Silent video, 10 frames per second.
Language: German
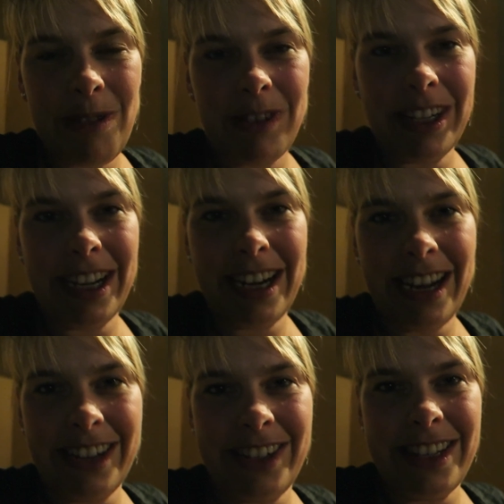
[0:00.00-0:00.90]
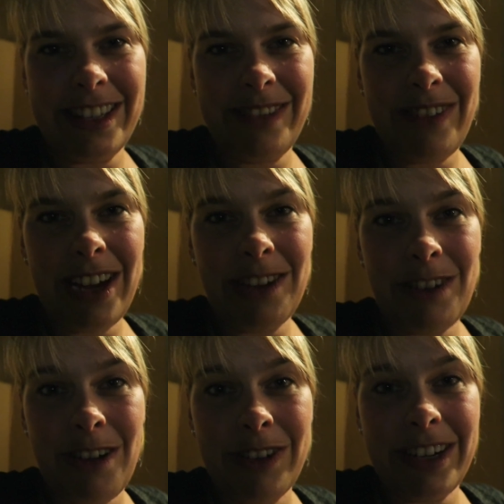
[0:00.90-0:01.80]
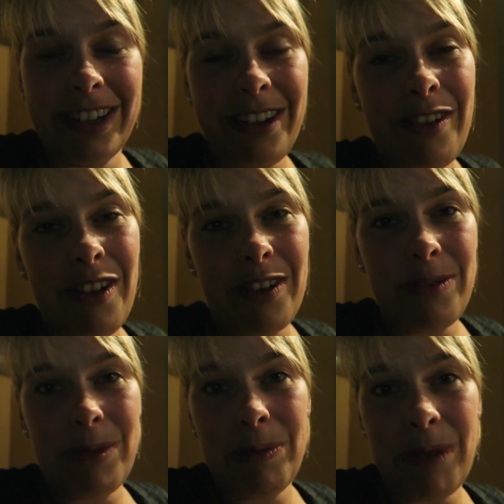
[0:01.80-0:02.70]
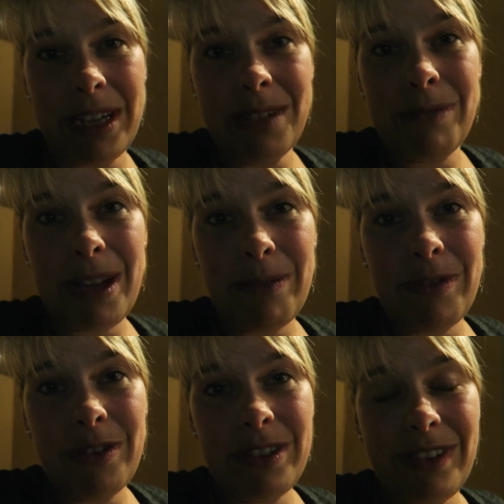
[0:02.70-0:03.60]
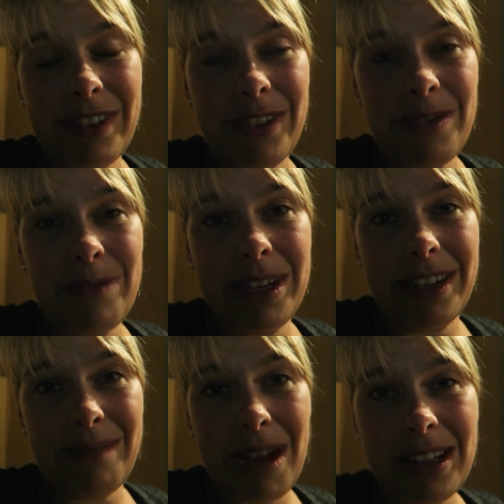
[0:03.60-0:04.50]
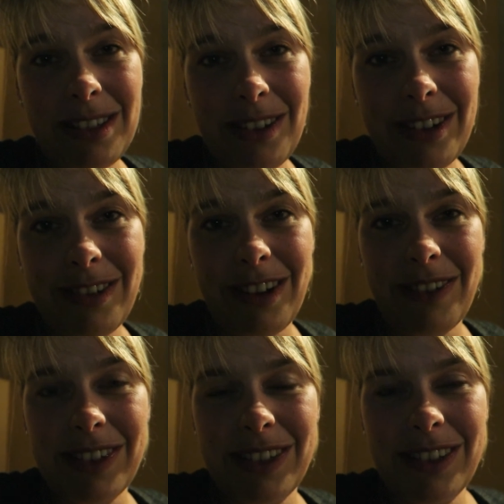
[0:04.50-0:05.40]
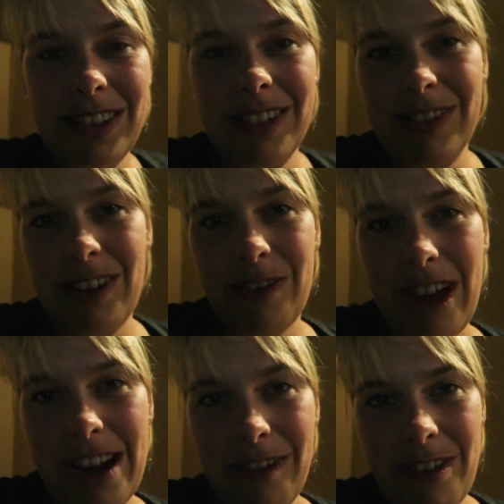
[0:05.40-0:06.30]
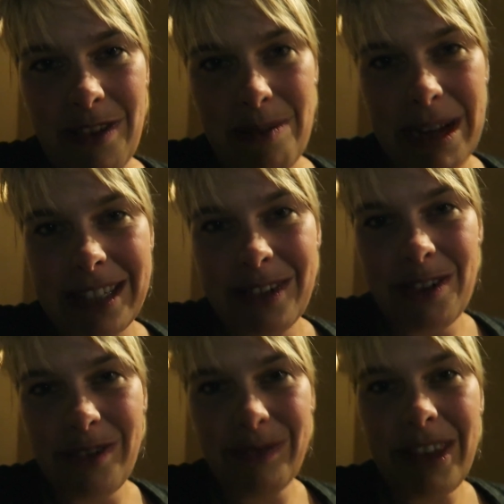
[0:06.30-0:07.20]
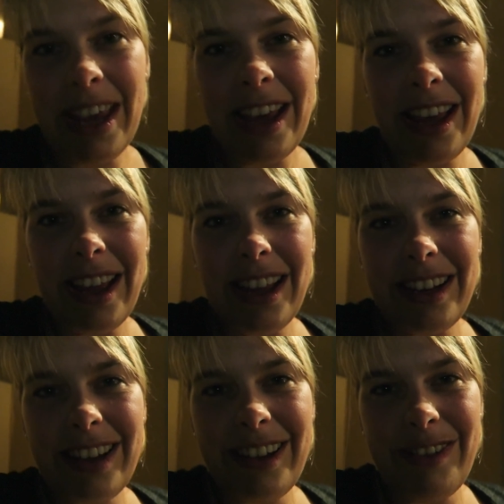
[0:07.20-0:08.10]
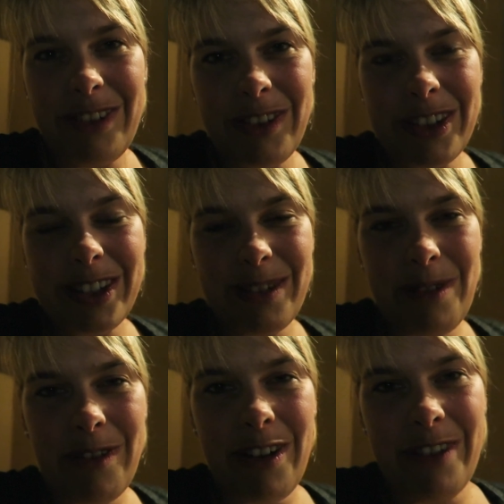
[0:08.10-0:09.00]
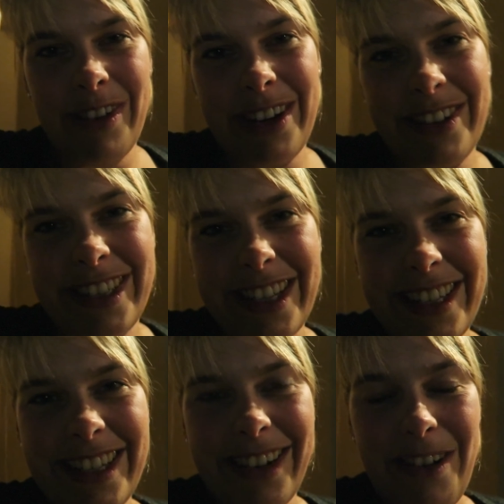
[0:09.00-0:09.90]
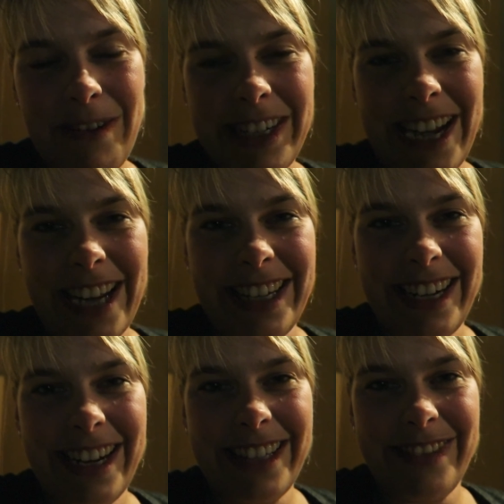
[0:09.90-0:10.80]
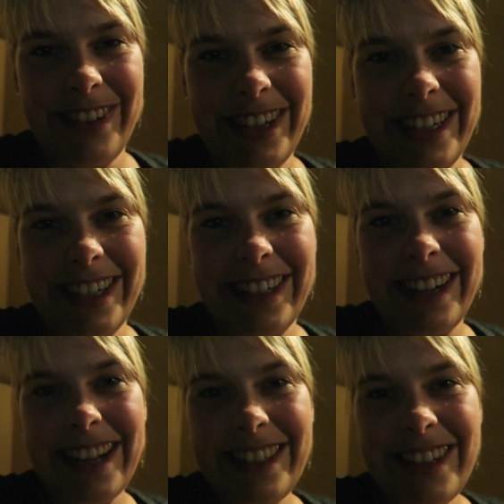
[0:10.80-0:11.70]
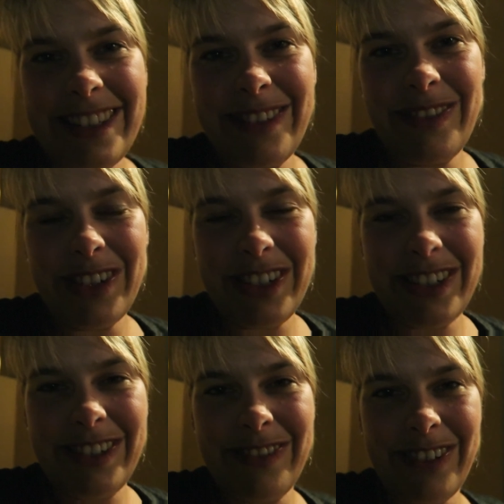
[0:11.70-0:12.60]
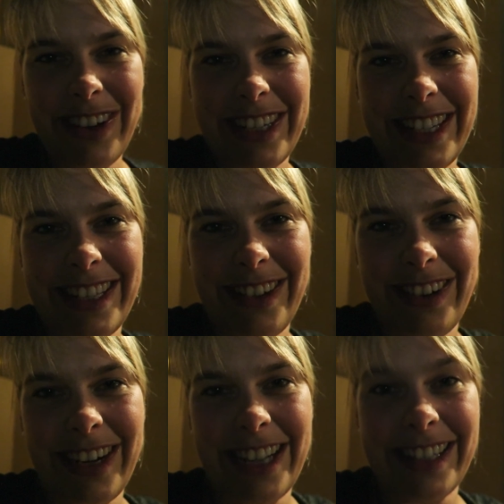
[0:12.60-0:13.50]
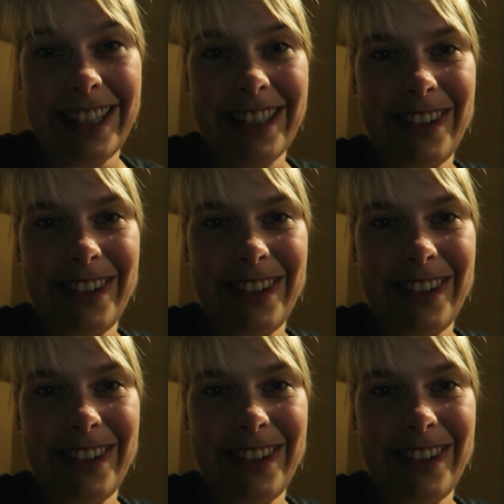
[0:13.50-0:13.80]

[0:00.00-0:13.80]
mal auf den Kanarischen Inseln wart oder auf Teneriffa und ob ihr ein paar Tipps habt für uns, was wir unbedingt machen sollten oder was uns wir auf keinen Fall verpassen dürfen. Da würden wir uns drüber freuen, wenn ihr uns das in den Kommentaren hinterlassen würdet. Und ansonsten wünschen wir euch jetzt noch einen ganz, ganz